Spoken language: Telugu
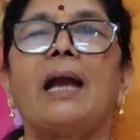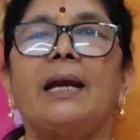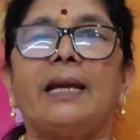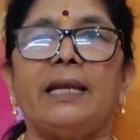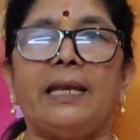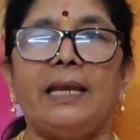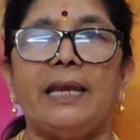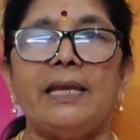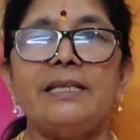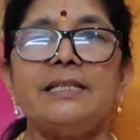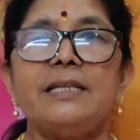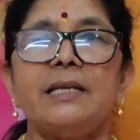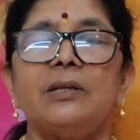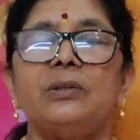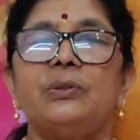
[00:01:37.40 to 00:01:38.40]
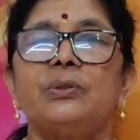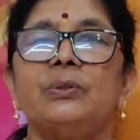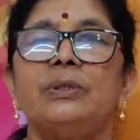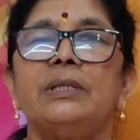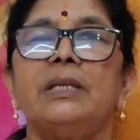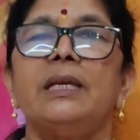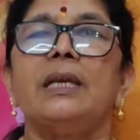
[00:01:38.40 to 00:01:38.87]
అక్కడ ఏం
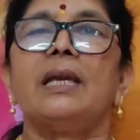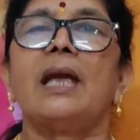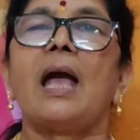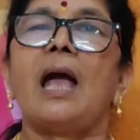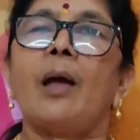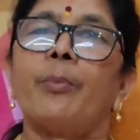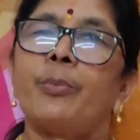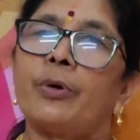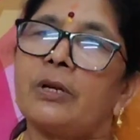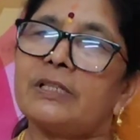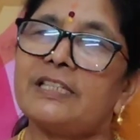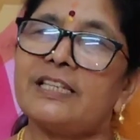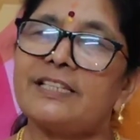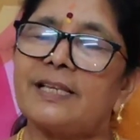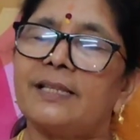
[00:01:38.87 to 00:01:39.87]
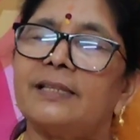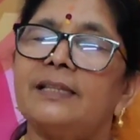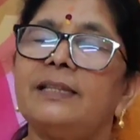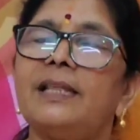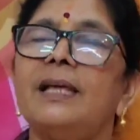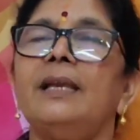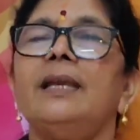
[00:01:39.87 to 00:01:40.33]
జరుగుతుంది ఆ ప్రాసెస్
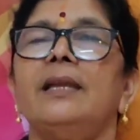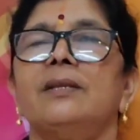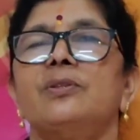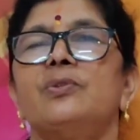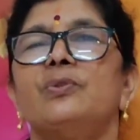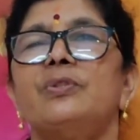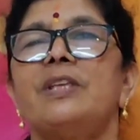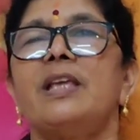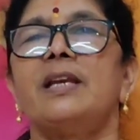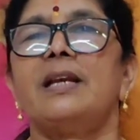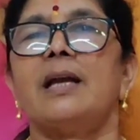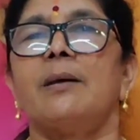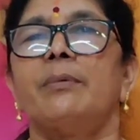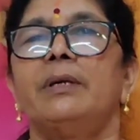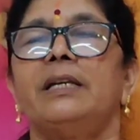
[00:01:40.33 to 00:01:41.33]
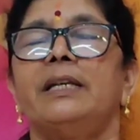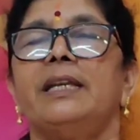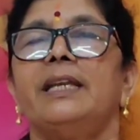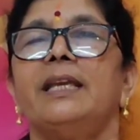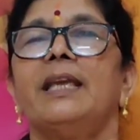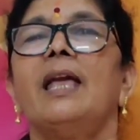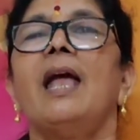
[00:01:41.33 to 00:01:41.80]
అంతా నేను చూశాను
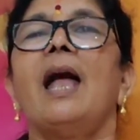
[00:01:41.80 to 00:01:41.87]
కాబట్టి